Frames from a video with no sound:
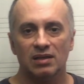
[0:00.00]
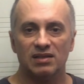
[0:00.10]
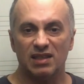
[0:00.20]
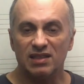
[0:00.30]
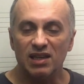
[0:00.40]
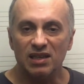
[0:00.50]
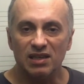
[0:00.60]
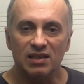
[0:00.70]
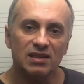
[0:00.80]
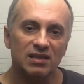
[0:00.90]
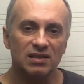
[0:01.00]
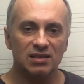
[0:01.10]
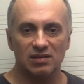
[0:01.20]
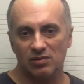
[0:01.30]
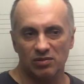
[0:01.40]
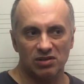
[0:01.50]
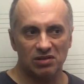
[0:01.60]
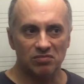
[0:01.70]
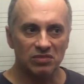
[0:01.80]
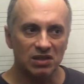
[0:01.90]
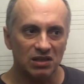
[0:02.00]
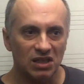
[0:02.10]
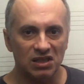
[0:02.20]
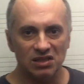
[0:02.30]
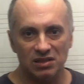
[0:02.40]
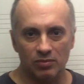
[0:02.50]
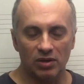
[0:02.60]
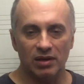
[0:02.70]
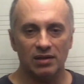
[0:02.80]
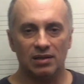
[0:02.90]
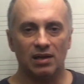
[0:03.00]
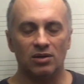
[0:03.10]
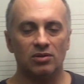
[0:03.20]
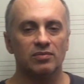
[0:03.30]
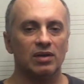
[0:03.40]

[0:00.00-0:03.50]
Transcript: XVI, os 15 por aí e tal,